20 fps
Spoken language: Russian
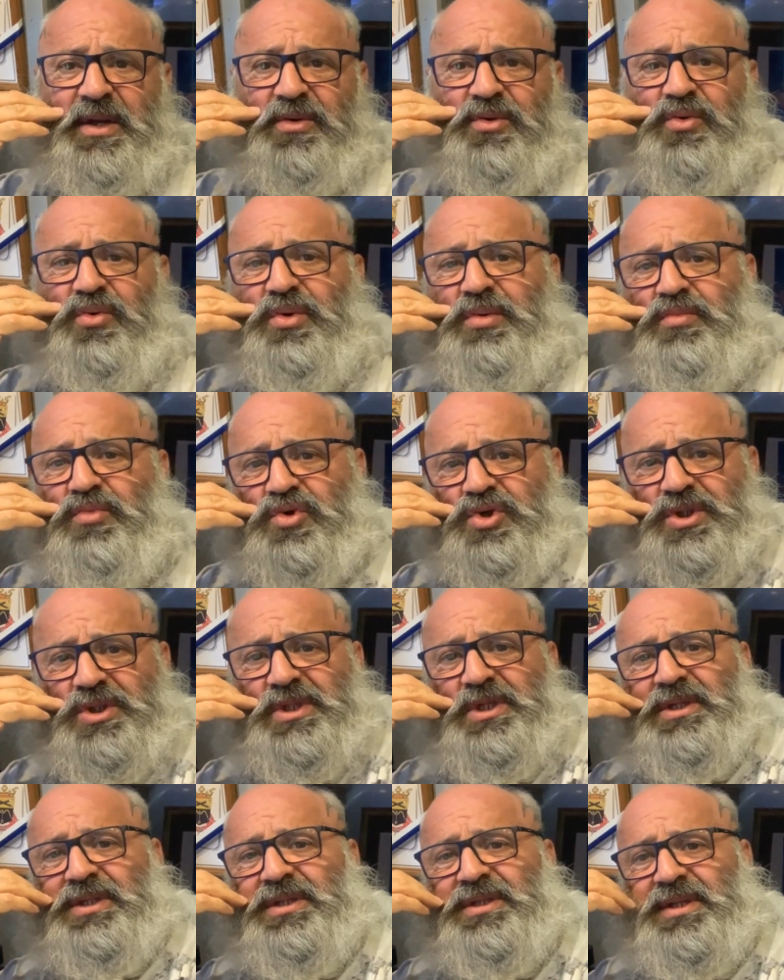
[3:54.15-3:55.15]
но он может
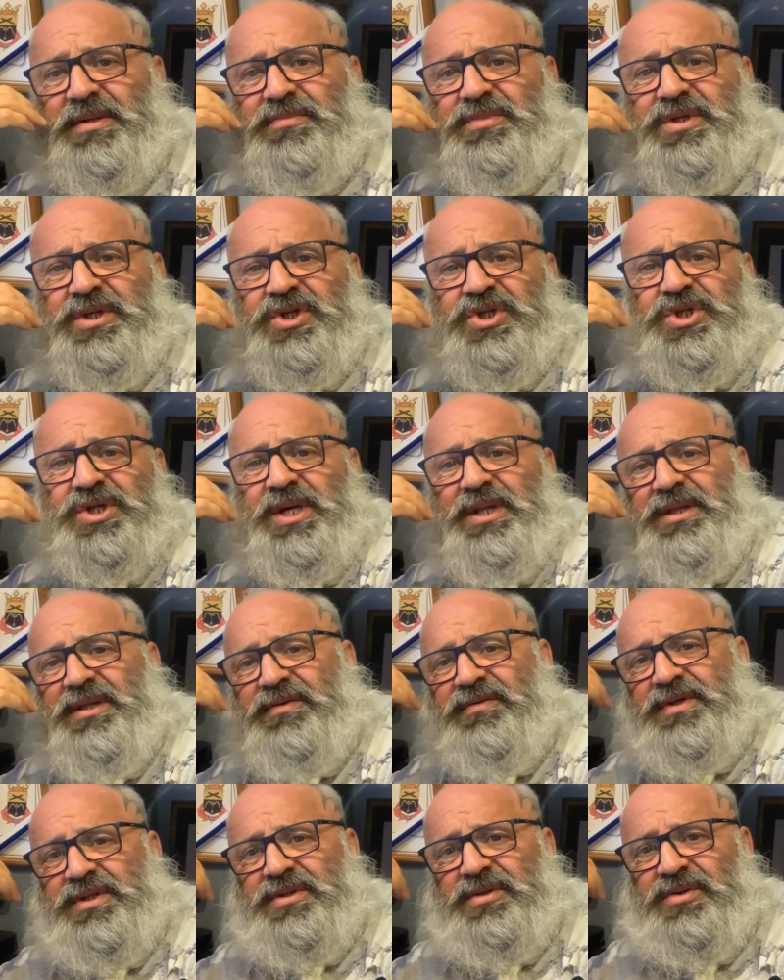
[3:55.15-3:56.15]
где-то там держать
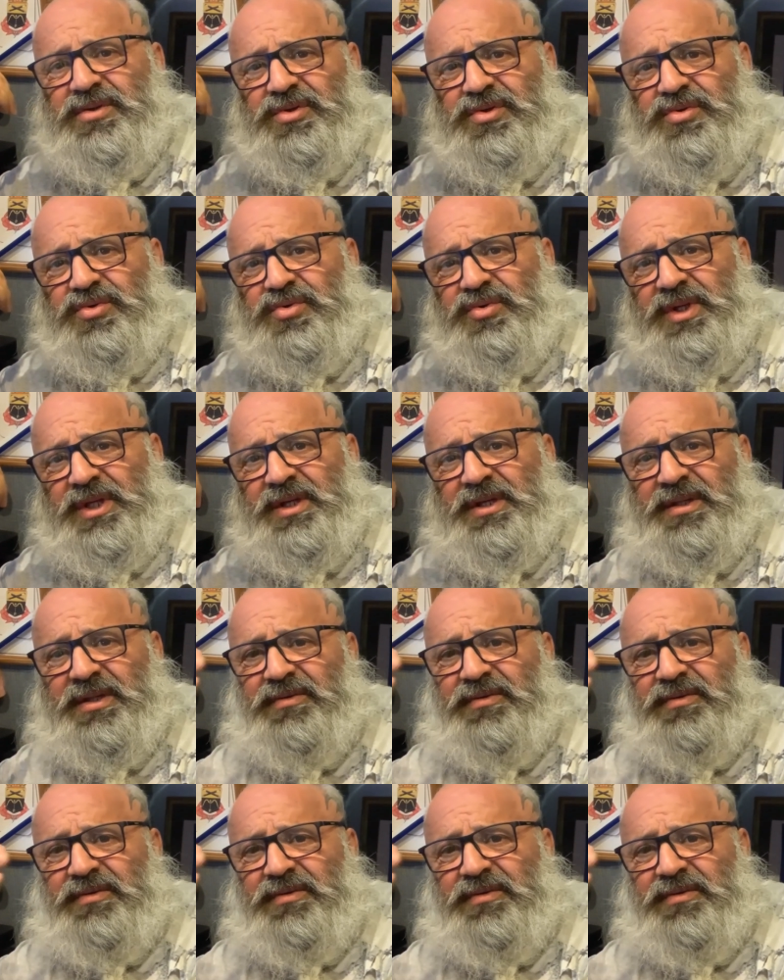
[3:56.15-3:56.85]
на вытянутой руке,